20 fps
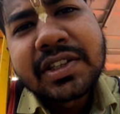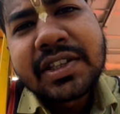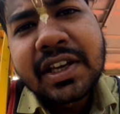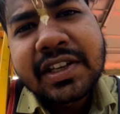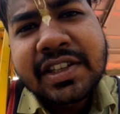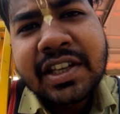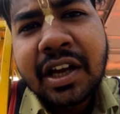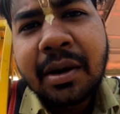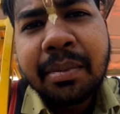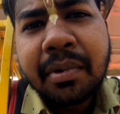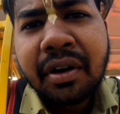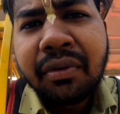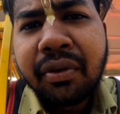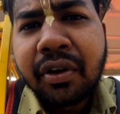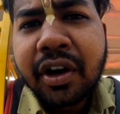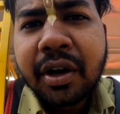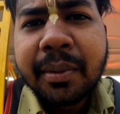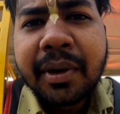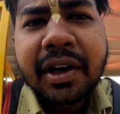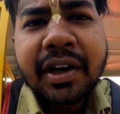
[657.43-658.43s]
जैसा आप
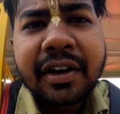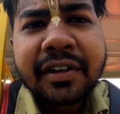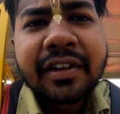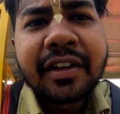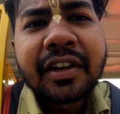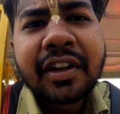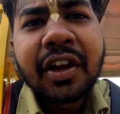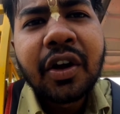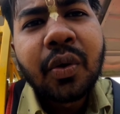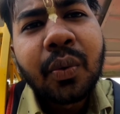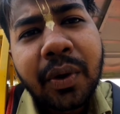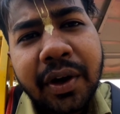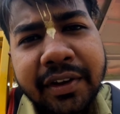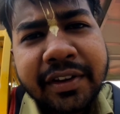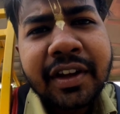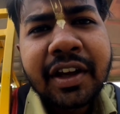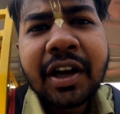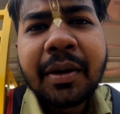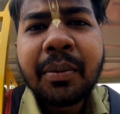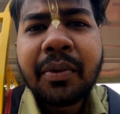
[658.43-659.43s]
अफोर्डेबल कर सकते हो
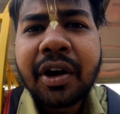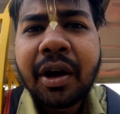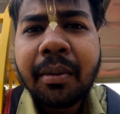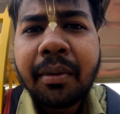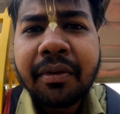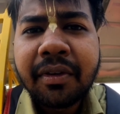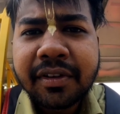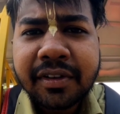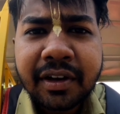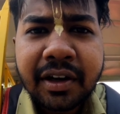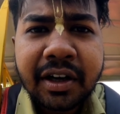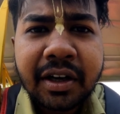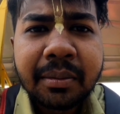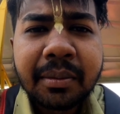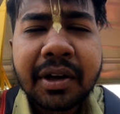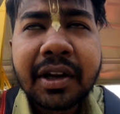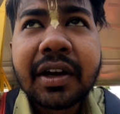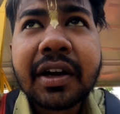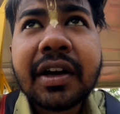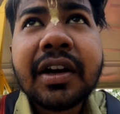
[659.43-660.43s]
वैसा आपको यहाँ पर फैसिलिटी
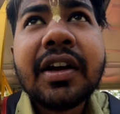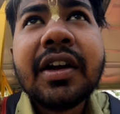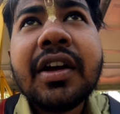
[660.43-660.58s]
मिलेगा